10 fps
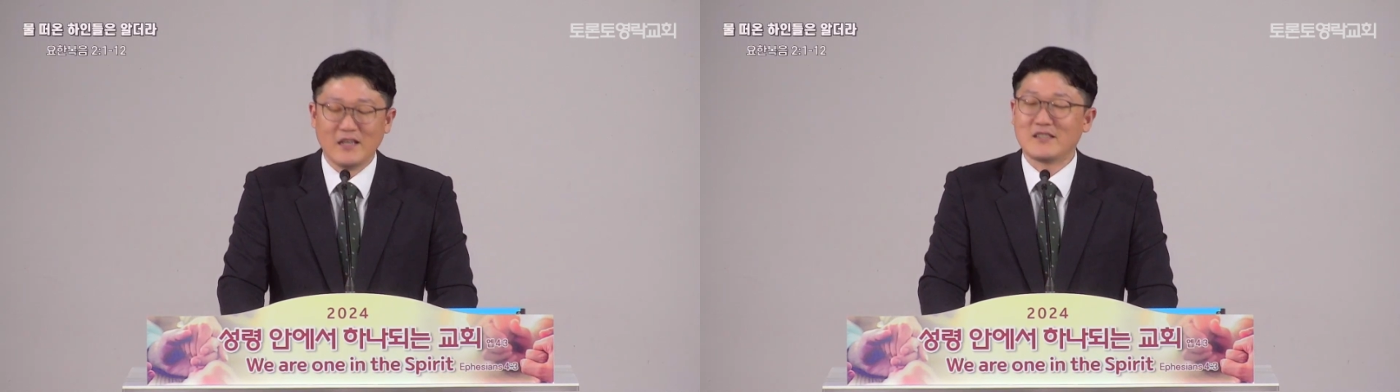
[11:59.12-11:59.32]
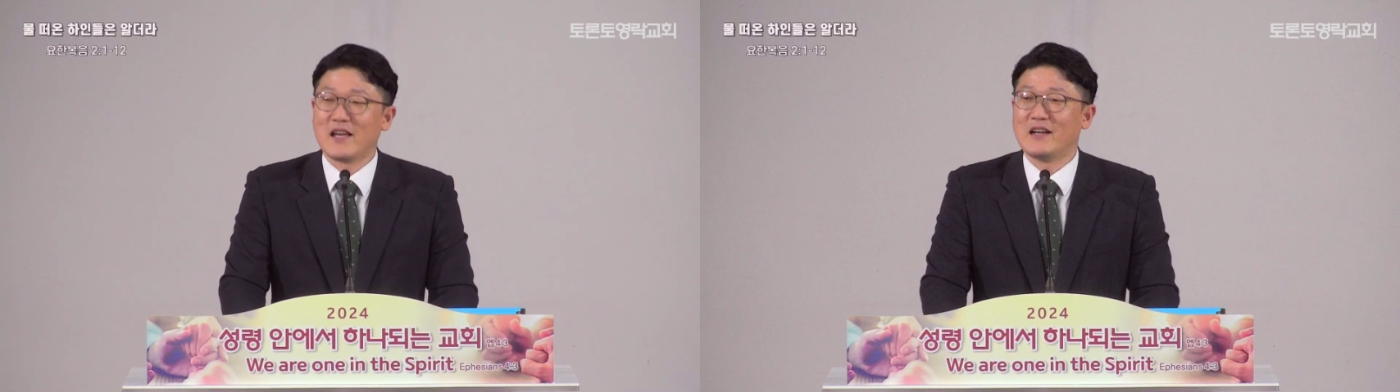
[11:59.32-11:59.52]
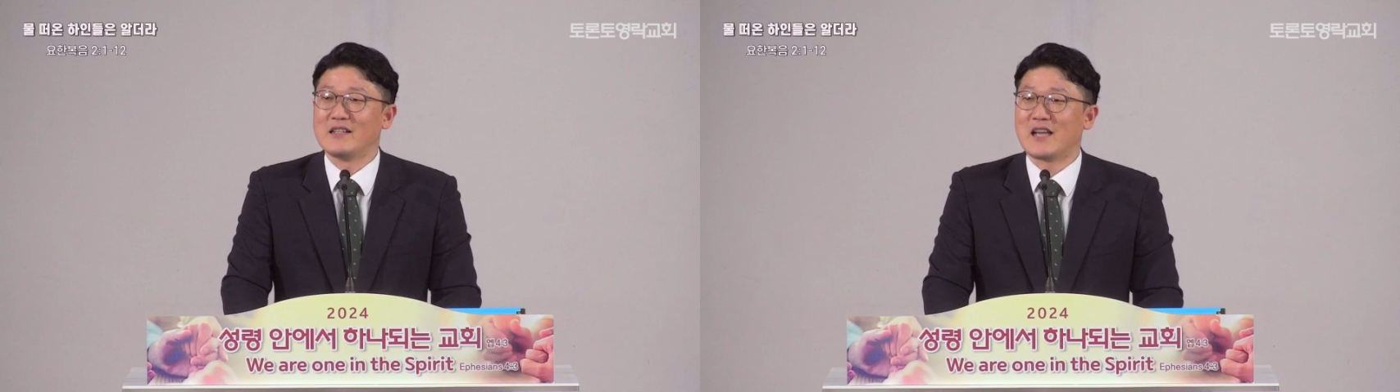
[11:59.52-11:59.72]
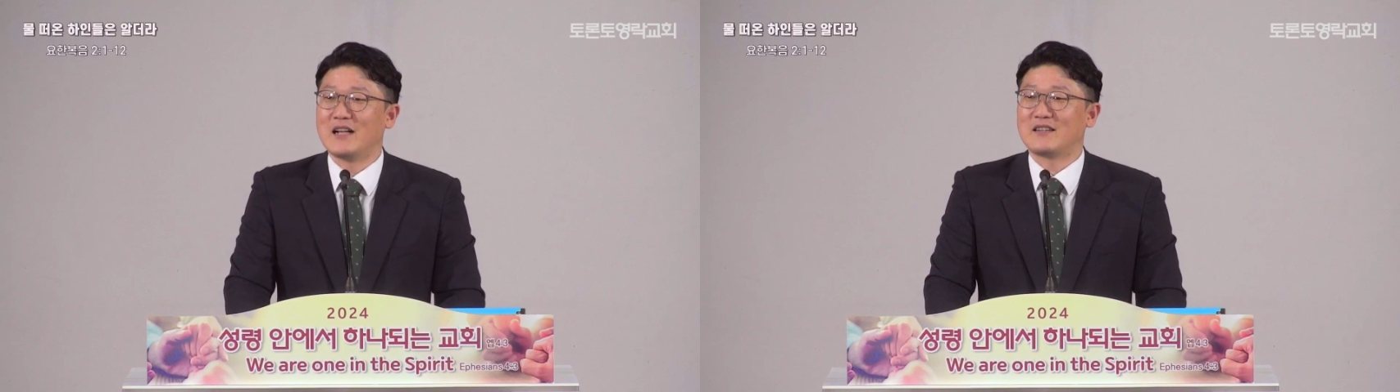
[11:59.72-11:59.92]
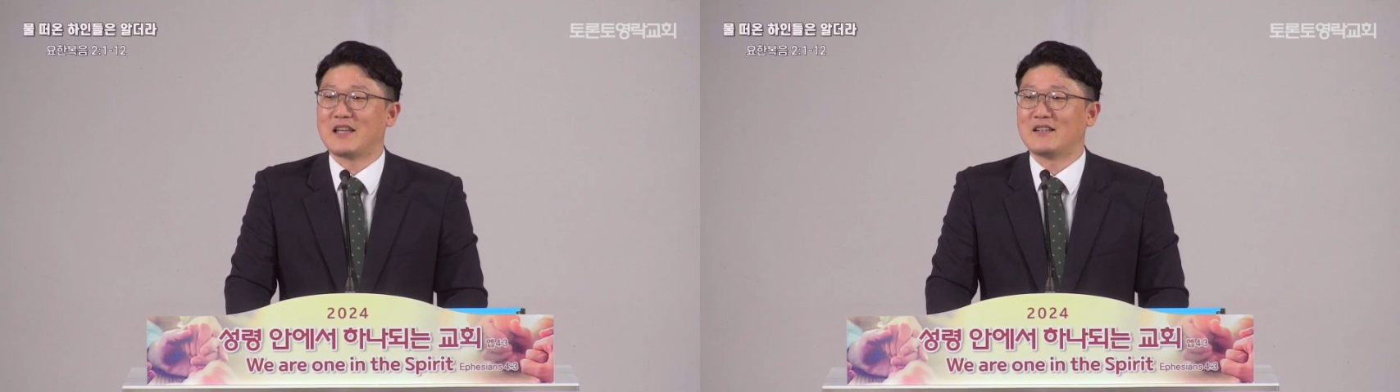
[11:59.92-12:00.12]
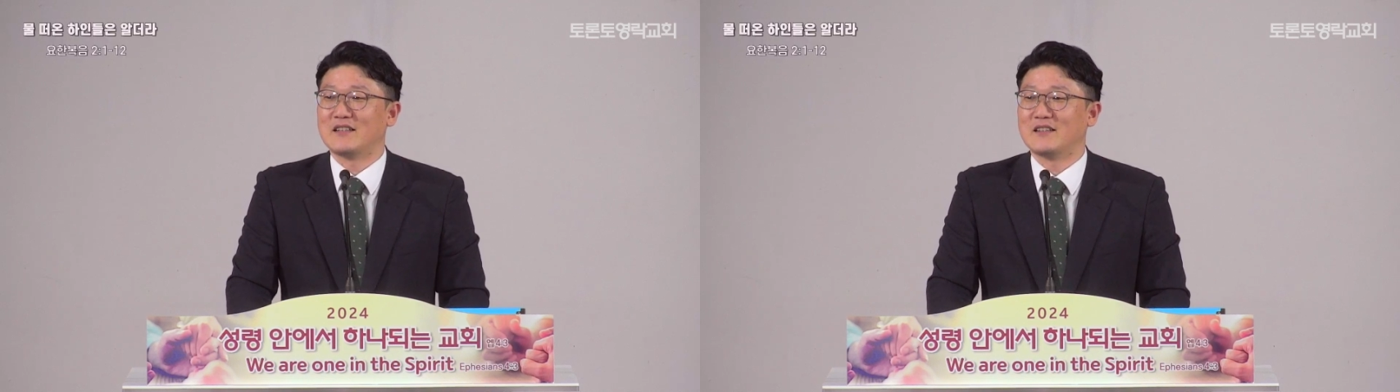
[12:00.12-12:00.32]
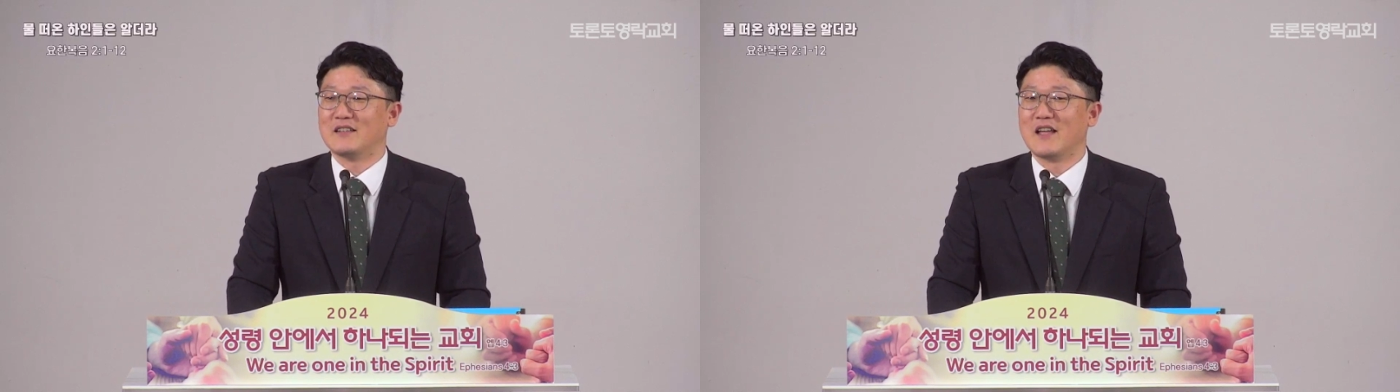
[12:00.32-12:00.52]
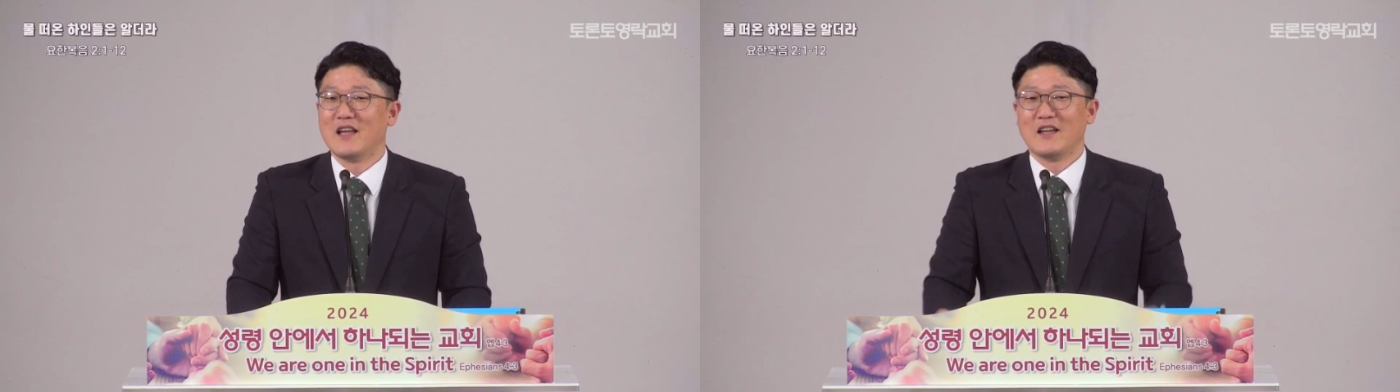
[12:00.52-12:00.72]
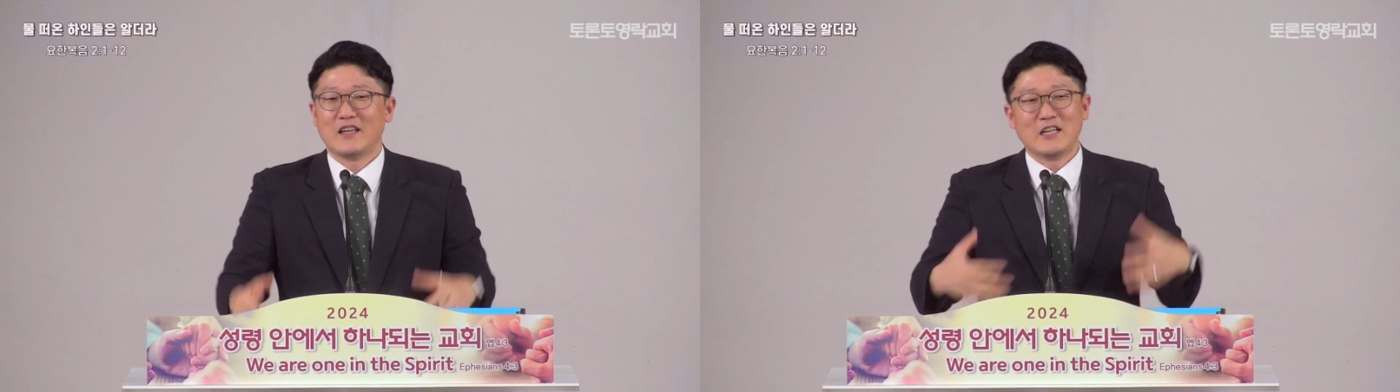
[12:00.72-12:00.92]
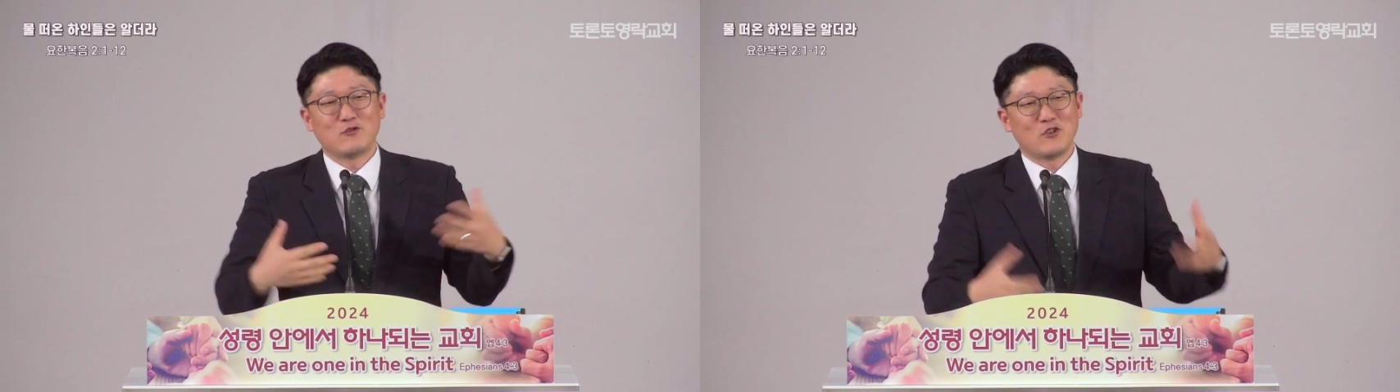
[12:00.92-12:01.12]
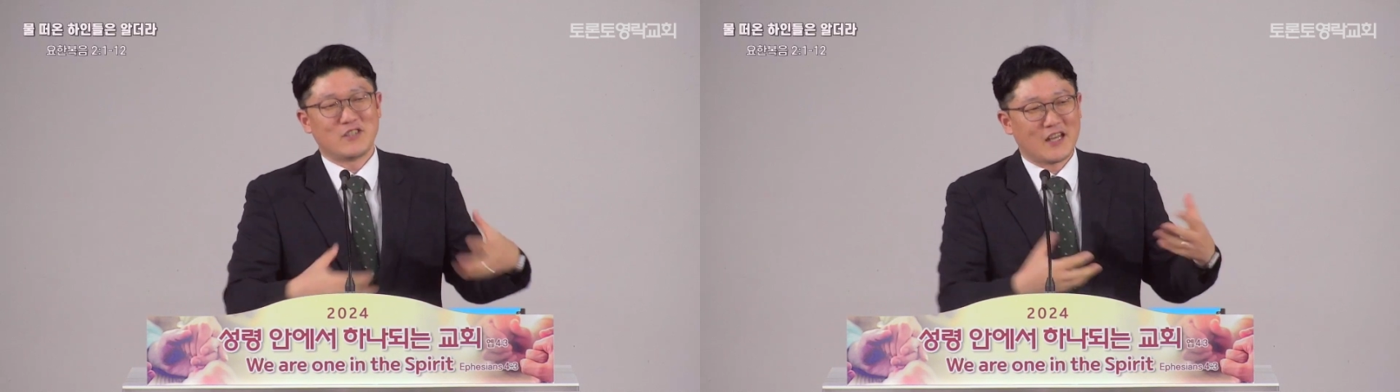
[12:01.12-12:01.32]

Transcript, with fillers: 일상을 살 때는 일주일